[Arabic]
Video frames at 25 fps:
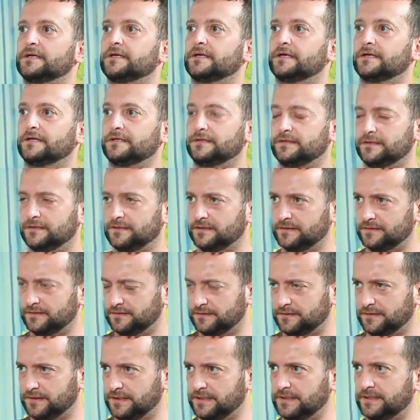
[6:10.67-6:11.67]
هي
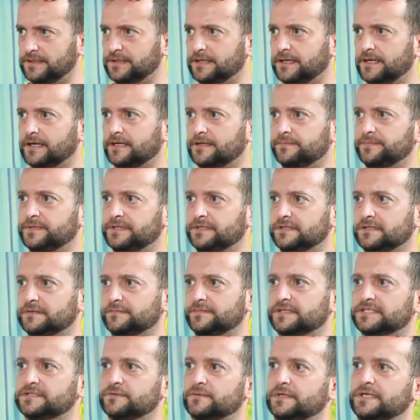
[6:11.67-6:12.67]
آلة غربية بس مم.